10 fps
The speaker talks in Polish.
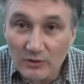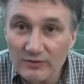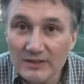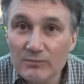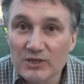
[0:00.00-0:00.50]

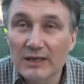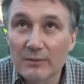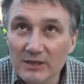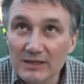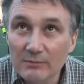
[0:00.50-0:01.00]
Gowinem
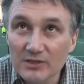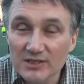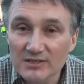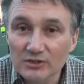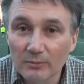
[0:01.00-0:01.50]
czekałem kilka
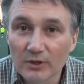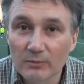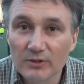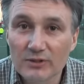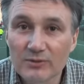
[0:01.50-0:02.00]
miesięcy dopiero
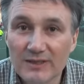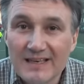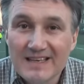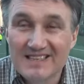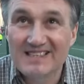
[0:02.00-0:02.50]
po tym, gdy
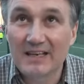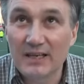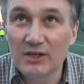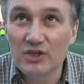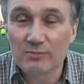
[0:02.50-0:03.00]

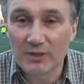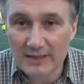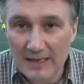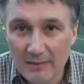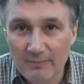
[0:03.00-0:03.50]
zajęliśmy, ja,